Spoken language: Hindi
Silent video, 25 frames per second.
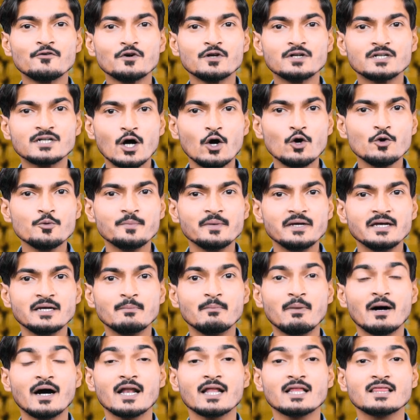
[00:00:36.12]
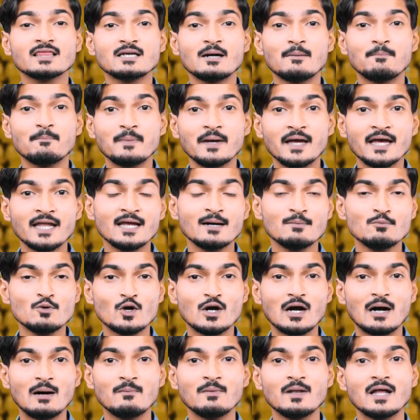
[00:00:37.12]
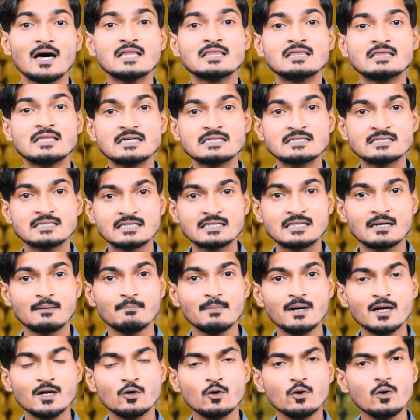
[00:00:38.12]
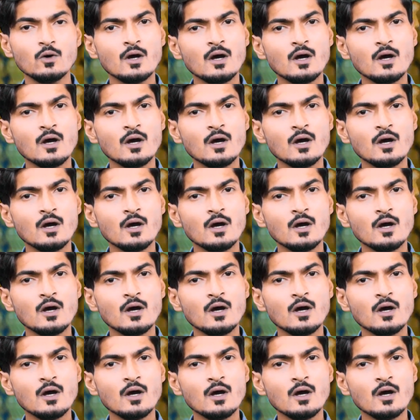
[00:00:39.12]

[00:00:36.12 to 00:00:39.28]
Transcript: फोर राउंड में भारत का पहला मुकाबला 10 सितंबर को